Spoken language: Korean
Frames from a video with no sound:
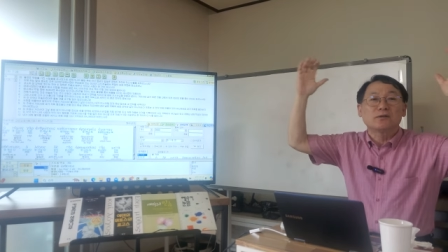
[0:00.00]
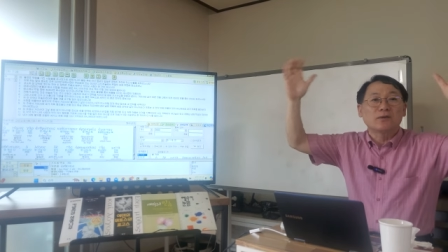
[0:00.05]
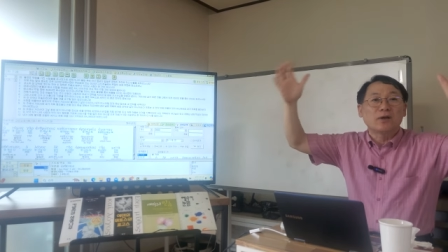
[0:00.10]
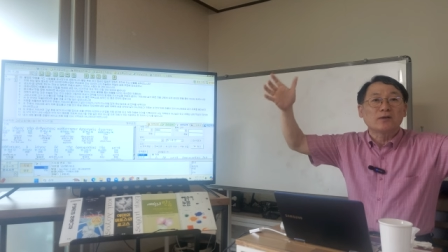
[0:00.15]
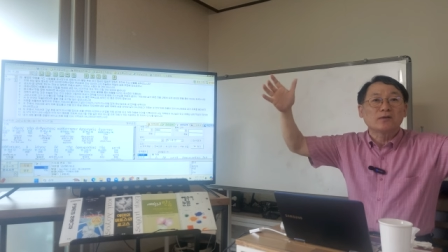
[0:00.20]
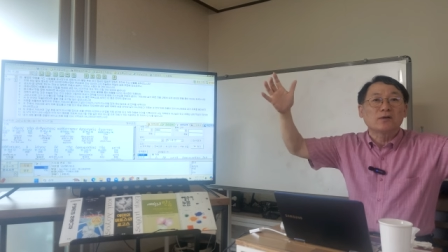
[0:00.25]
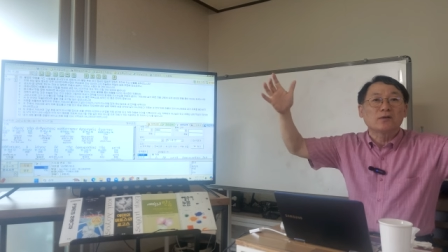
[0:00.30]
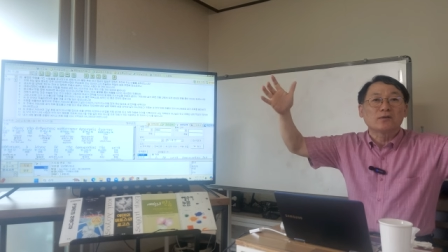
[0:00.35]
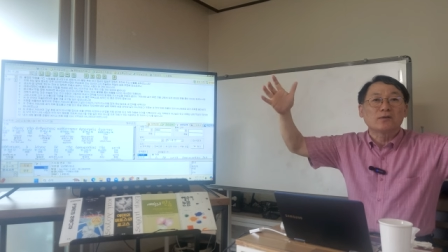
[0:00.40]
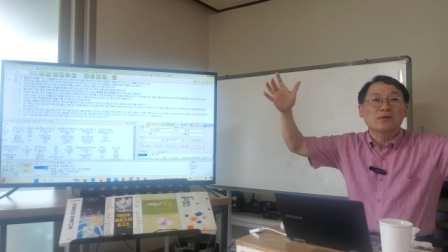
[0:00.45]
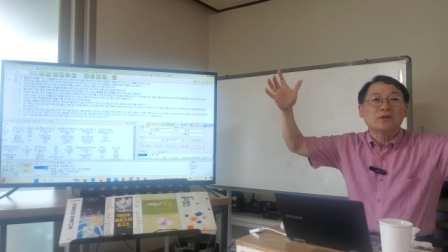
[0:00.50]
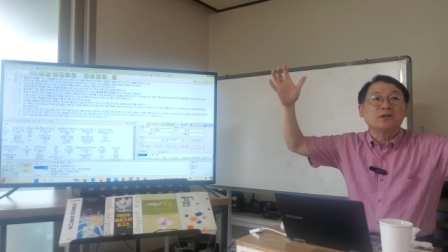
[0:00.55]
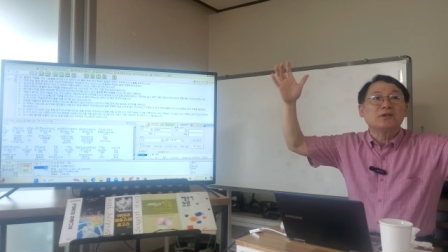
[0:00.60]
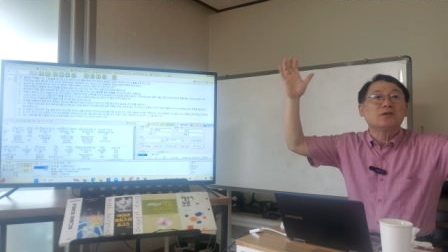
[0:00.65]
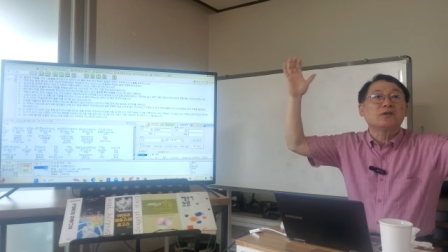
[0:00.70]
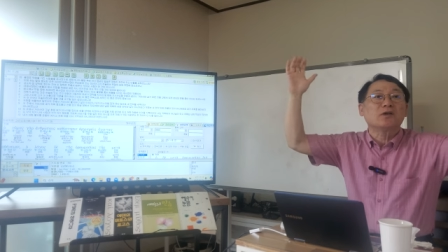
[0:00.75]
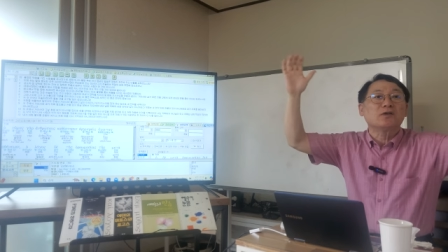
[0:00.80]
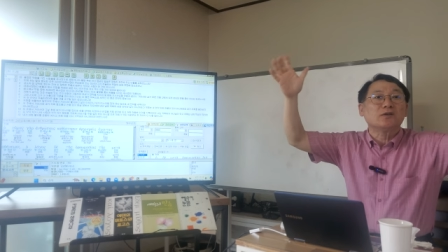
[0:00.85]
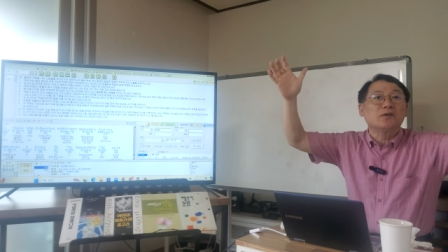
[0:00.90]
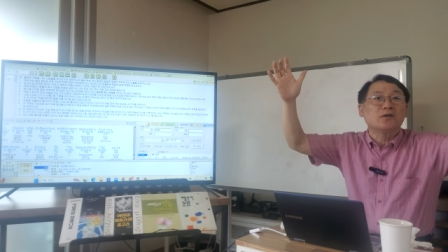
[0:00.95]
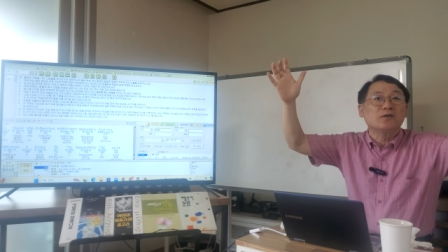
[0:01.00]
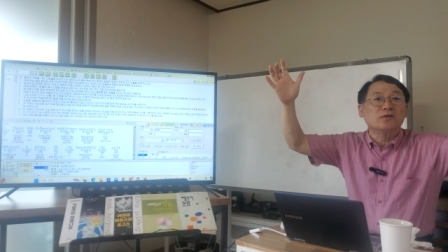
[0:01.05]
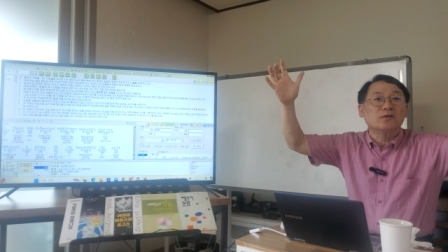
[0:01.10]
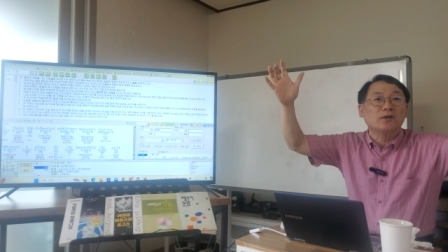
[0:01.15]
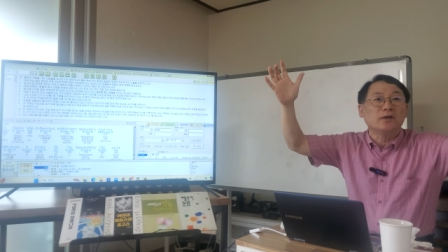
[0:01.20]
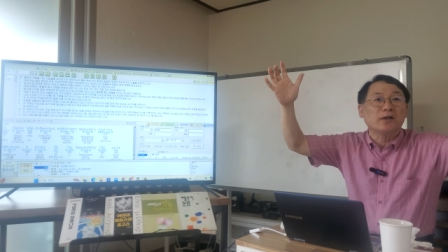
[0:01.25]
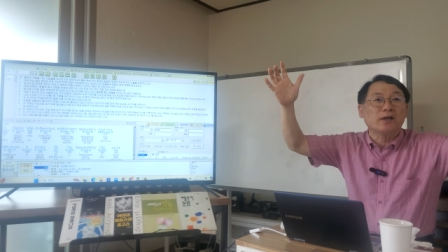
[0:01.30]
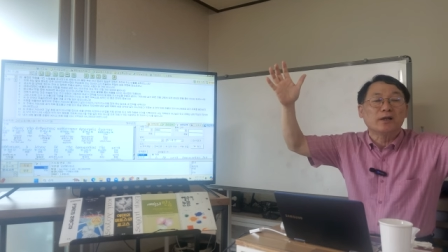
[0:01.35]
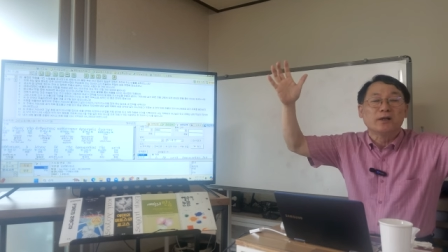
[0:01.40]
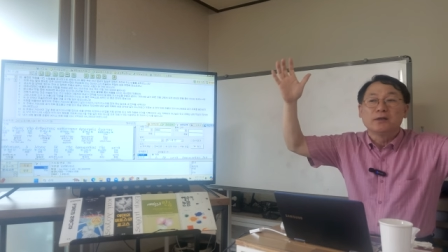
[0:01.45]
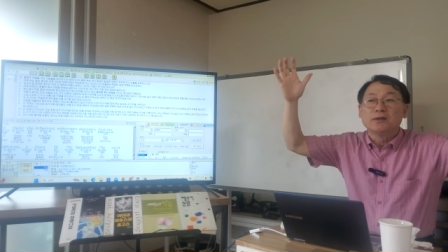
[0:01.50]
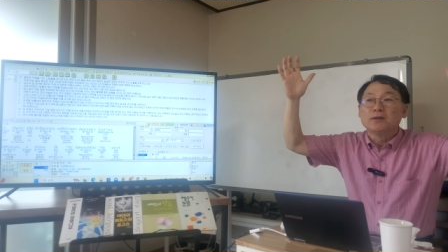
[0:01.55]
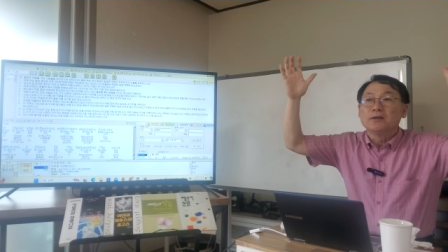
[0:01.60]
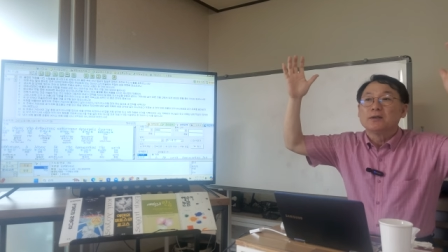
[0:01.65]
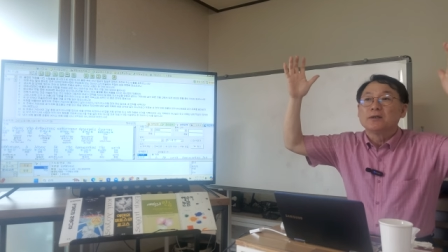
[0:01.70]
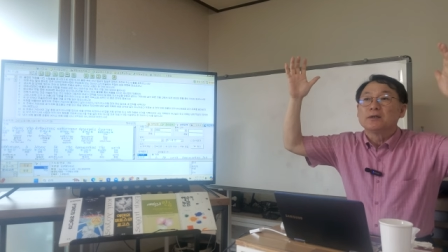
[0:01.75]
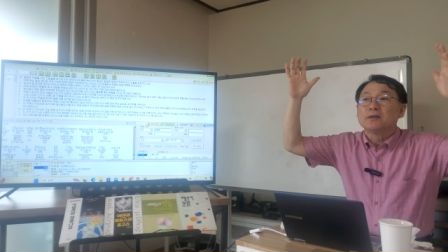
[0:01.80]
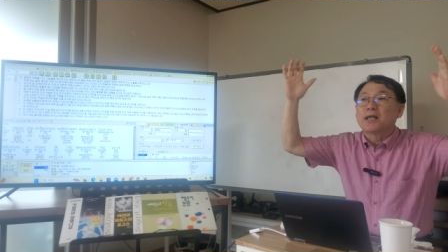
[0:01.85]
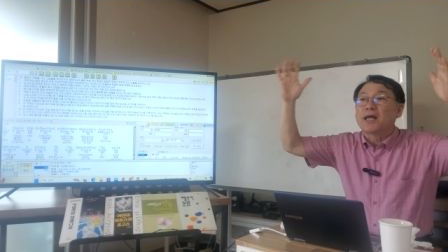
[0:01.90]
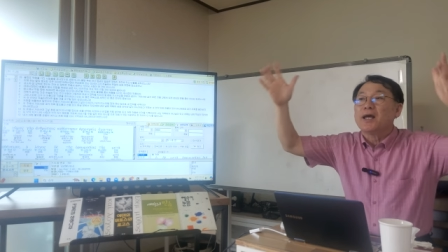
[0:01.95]
되셔서 2000년 전에
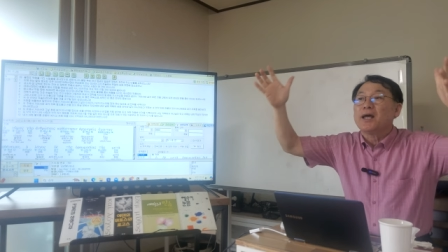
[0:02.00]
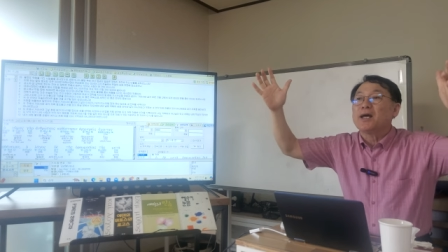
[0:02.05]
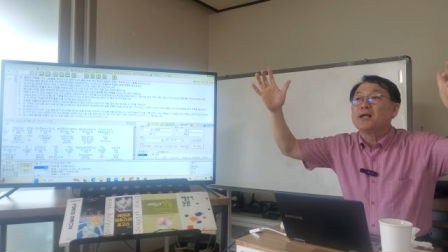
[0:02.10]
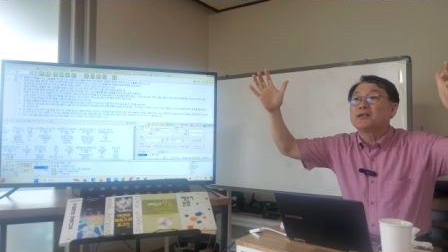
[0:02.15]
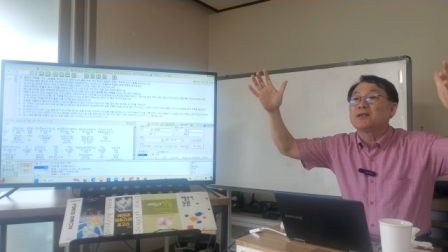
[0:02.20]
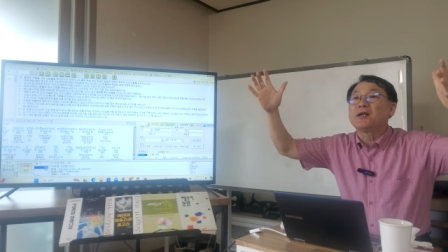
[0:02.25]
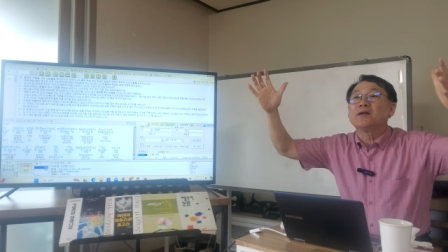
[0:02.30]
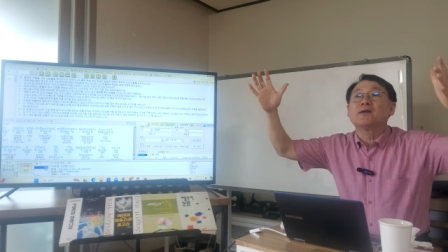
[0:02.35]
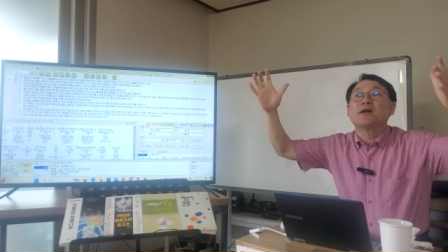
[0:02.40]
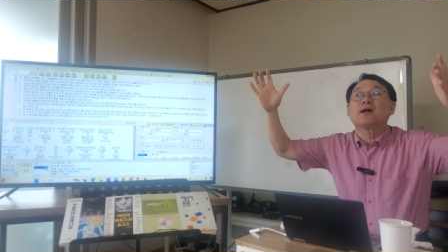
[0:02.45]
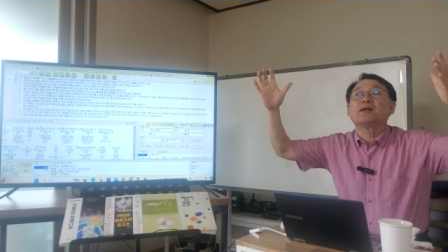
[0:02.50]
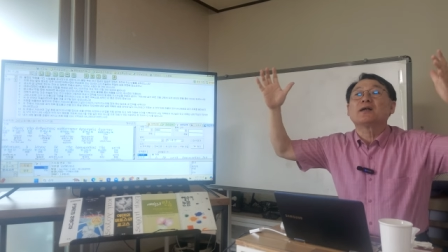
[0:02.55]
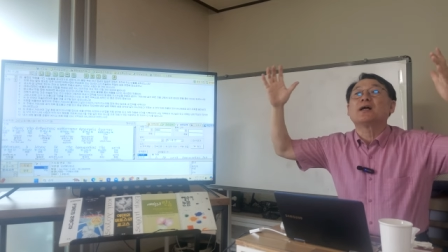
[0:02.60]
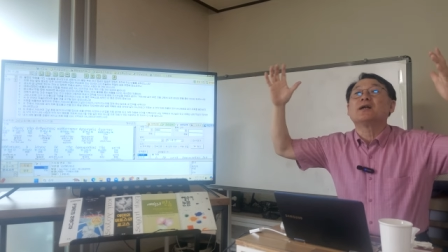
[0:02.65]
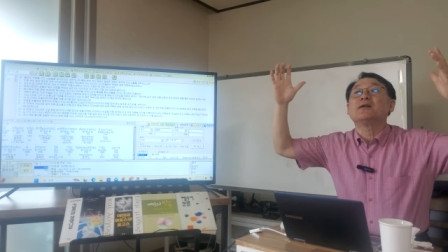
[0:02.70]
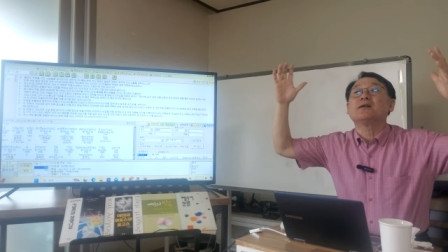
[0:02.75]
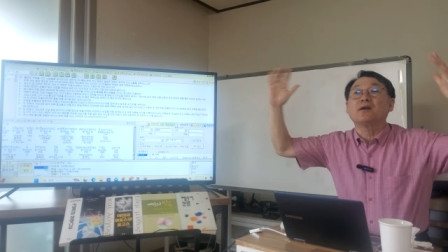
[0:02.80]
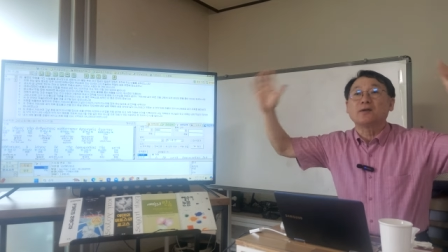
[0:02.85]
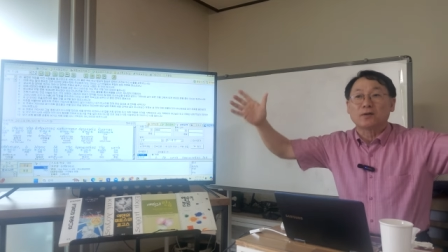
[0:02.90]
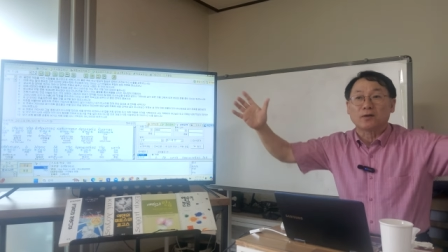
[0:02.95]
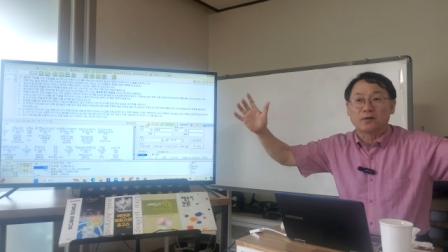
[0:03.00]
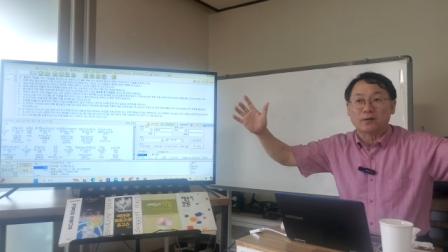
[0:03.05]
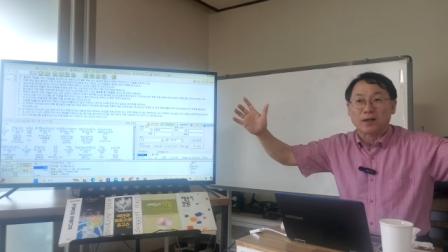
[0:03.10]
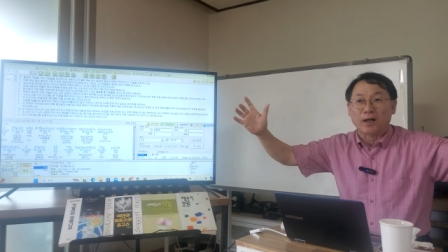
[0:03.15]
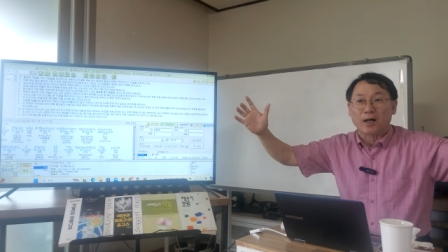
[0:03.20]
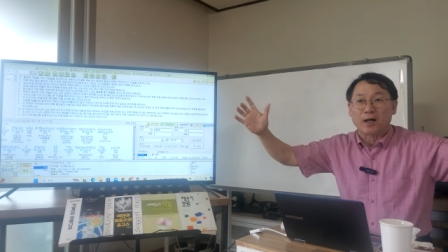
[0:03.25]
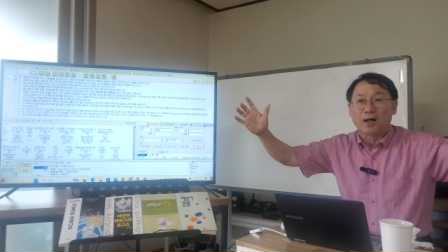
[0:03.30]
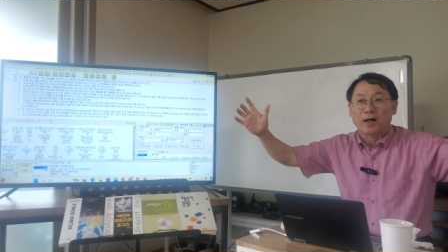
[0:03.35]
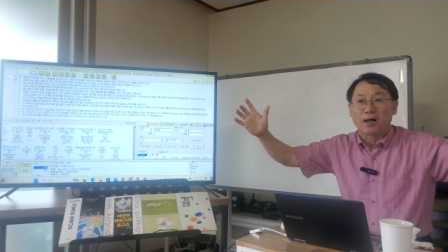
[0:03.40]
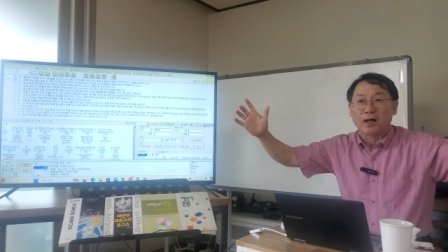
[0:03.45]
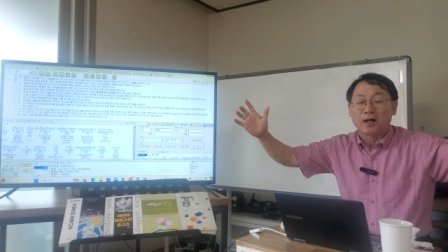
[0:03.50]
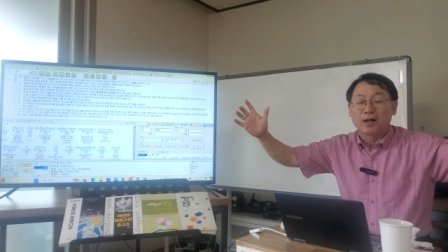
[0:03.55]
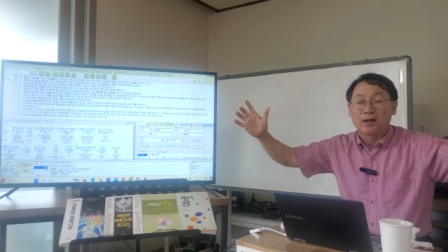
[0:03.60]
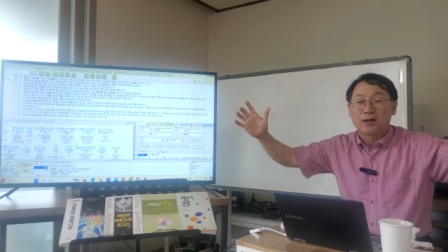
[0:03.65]
대제사장이 되셨다.